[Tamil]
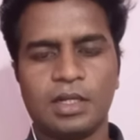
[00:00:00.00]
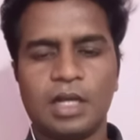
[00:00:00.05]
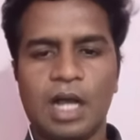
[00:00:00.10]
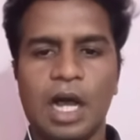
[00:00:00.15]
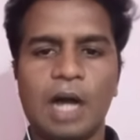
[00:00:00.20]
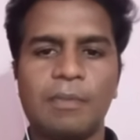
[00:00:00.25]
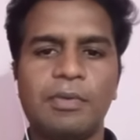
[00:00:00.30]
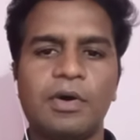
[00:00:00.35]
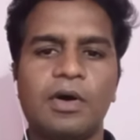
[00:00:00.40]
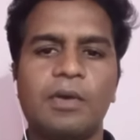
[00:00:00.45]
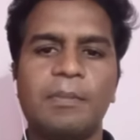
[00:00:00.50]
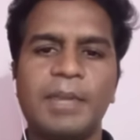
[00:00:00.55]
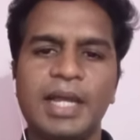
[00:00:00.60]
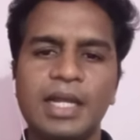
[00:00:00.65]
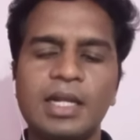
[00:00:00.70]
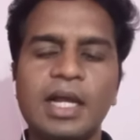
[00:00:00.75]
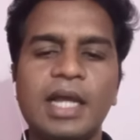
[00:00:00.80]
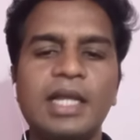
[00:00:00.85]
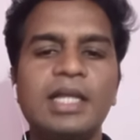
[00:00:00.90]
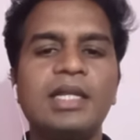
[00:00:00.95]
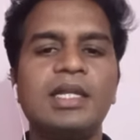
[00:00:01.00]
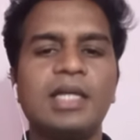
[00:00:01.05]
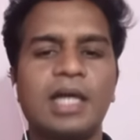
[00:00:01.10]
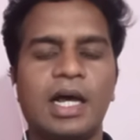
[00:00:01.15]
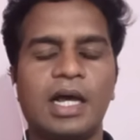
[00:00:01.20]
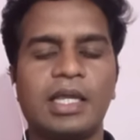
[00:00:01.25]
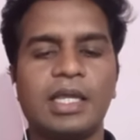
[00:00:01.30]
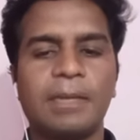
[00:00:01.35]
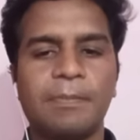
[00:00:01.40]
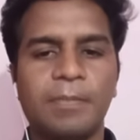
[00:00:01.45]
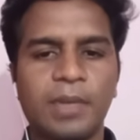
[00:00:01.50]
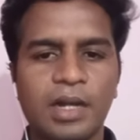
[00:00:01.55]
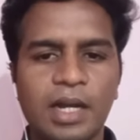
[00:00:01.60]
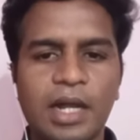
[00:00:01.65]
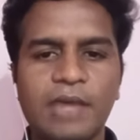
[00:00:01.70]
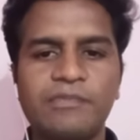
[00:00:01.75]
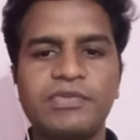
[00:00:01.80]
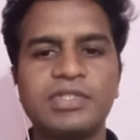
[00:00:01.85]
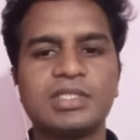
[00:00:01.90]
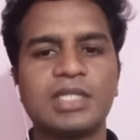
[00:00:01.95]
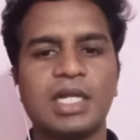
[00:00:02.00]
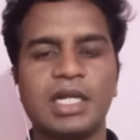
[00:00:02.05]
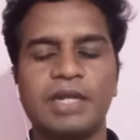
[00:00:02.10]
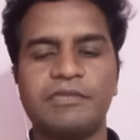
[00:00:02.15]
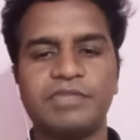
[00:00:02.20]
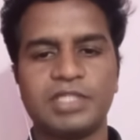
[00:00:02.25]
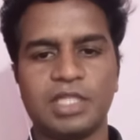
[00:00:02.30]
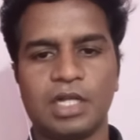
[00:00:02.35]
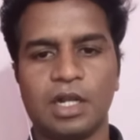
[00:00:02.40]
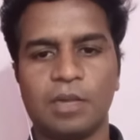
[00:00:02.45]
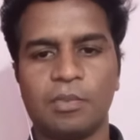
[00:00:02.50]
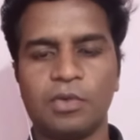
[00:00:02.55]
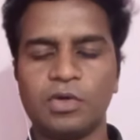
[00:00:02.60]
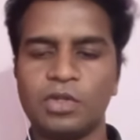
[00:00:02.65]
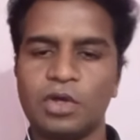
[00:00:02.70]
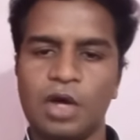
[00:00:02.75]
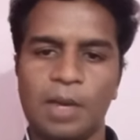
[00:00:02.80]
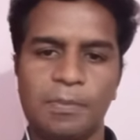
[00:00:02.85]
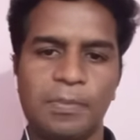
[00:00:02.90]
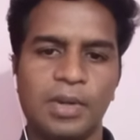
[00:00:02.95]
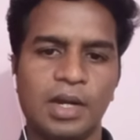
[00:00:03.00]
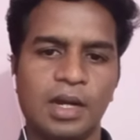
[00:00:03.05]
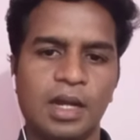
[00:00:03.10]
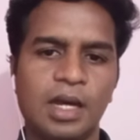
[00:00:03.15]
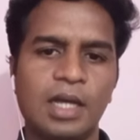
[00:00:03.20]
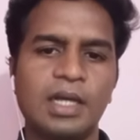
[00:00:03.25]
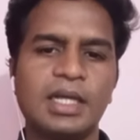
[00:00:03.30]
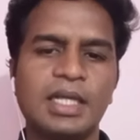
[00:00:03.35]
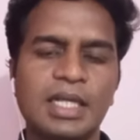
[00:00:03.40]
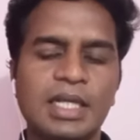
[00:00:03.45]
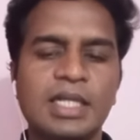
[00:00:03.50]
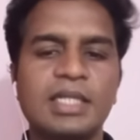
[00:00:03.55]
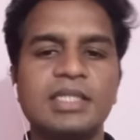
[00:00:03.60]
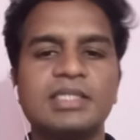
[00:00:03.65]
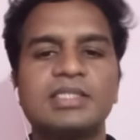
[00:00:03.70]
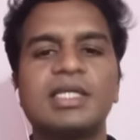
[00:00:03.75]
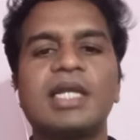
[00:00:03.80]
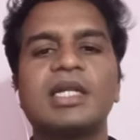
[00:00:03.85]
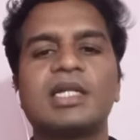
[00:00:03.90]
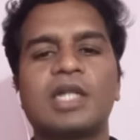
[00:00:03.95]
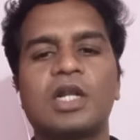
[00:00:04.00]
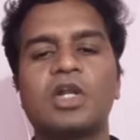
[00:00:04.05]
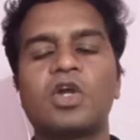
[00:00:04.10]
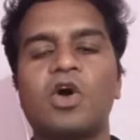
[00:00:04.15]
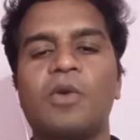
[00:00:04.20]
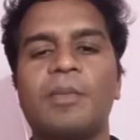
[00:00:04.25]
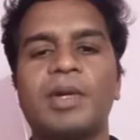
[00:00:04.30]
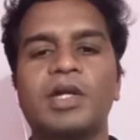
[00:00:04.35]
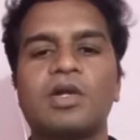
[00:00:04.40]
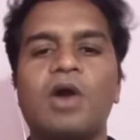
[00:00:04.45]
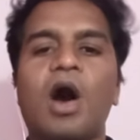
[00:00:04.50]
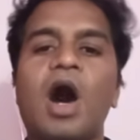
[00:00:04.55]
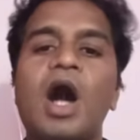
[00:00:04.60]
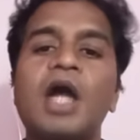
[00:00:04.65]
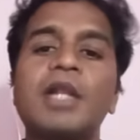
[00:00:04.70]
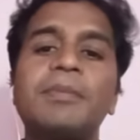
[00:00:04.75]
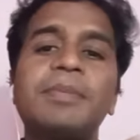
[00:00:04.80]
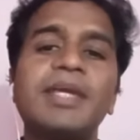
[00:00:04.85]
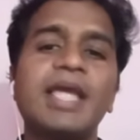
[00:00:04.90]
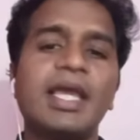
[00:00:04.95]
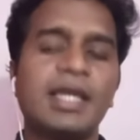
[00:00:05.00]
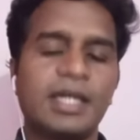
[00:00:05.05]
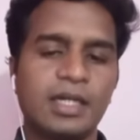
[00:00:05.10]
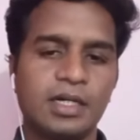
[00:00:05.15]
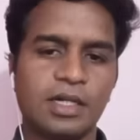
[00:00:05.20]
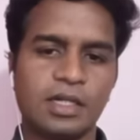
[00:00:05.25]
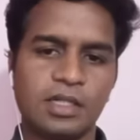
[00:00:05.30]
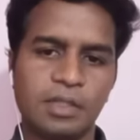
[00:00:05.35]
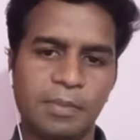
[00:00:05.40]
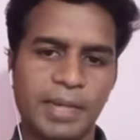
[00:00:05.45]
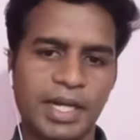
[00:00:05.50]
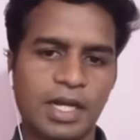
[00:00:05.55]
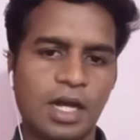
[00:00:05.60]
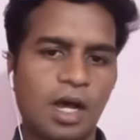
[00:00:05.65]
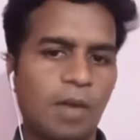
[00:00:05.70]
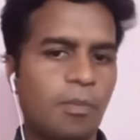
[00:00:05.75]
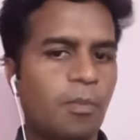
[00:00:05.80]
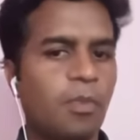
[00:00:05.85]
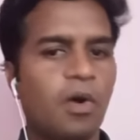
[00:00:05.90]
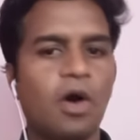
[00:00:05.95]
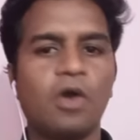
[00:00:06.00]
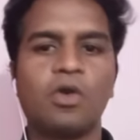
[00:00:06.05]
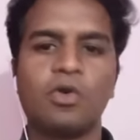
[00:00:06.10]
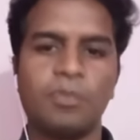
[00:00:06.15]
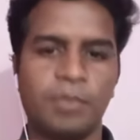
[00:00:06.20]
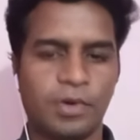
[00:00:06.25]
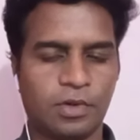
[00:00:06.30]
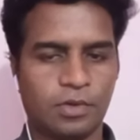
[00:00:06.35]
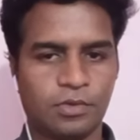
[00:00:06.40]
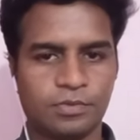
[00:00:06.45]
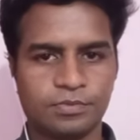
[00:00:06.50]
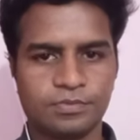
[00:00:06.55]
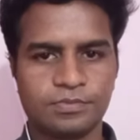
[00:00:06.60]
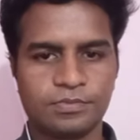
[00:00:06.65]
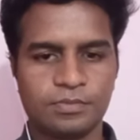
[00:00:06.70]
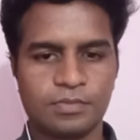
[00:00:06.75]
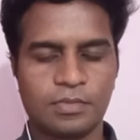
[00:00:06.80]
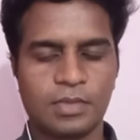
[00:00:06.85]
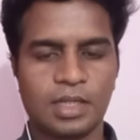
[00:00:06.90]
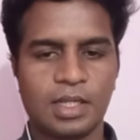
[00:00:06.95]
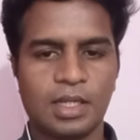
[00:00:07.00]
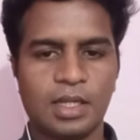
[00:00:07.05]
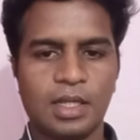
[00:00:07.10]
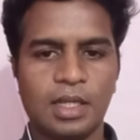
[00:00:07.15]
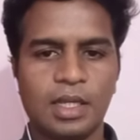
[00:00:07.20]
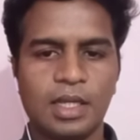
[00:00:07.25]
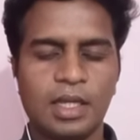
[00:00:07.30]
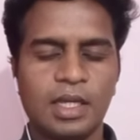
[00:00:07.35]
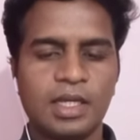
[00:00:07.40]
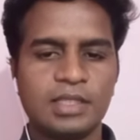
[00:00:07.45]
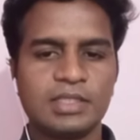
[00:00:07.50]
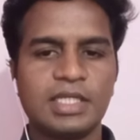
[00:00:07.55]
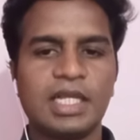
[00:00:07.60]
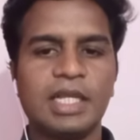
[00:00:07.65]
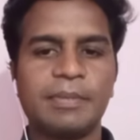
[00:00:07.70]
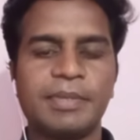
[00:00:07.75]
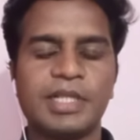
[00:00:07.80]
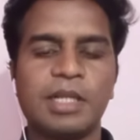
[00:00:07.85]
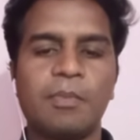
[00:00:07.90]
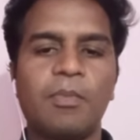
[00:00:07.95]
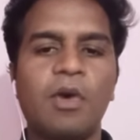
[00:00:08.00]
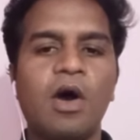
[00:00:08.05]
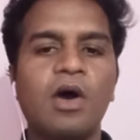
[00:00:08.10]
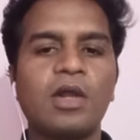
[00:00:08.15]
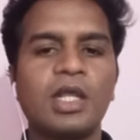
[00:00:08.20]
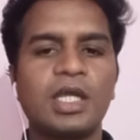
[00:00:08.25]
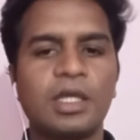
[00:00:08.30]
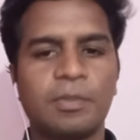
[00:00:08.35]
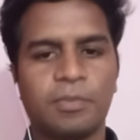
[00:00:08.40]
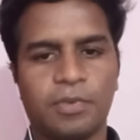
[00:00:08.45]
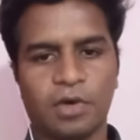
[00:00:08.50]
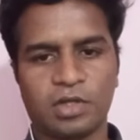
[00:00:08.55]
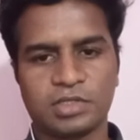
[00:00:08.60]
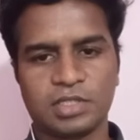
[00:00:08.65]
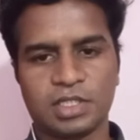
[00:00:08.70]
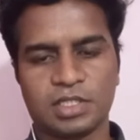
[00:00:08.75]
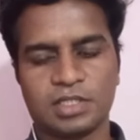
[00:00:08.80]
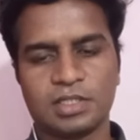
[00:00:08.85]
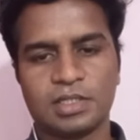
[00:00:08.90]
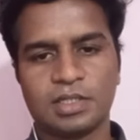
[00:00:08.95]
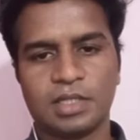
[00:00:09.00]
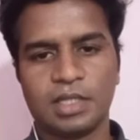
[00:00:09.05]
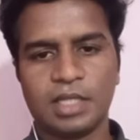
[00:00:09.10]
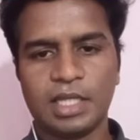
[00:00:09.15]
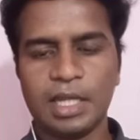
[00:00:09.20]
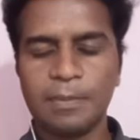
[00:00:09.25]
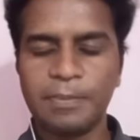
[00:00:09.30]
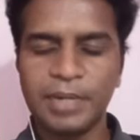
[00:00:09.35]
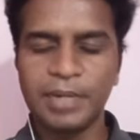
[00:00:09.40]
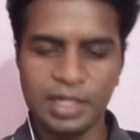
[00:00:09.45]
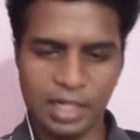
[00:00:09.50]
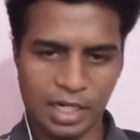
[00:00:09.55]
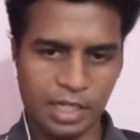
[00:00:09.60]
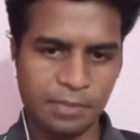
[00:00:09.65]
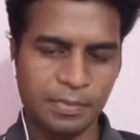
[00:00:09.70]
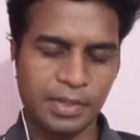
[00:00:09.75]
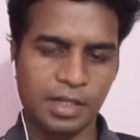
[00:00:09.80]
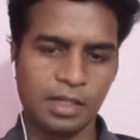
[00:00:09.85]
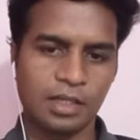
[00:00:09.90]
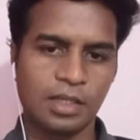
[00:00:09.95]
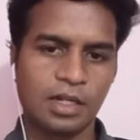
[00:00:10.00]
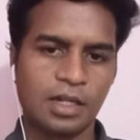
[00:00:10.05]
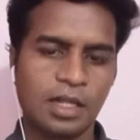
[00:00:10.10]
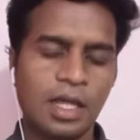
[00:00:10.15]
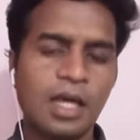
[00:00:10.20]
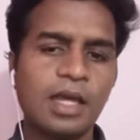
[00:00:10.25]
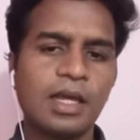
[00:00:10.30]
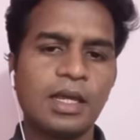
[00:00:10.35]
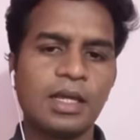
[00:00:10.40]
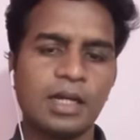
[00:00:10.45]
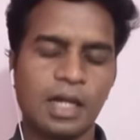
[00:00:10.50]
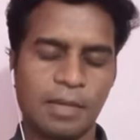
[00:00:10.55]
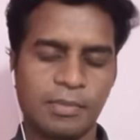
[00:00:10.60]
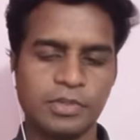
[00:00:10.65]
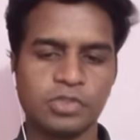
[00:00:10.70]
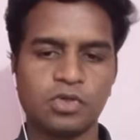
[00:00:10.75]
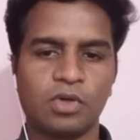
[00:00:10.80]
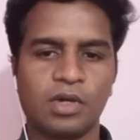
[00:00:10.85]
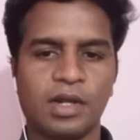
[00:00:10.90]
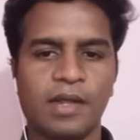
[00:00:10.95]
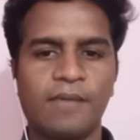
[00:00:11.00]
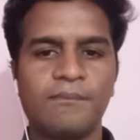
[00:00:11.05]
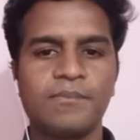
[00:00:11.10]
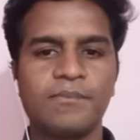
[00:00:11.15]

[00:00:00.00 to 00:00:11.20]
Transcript: அப்போ மெயினாக இந்தியா எப்பெல்லாம் ஃபிஸ்கல் டெபிசிட்டில் போதோ அப்போல்லாம் சென்ட்ரல் கவர்மெண்ட் ஆர்பிஐ கிட்டேருந்து மெயினாக பாரோ பண்ணும் சரி இப்போ இந்த பாரோயிங் ப்ராசஸ் எப்படி நடைபெறுறதுல நான் இப்போ சொல்கிறேன்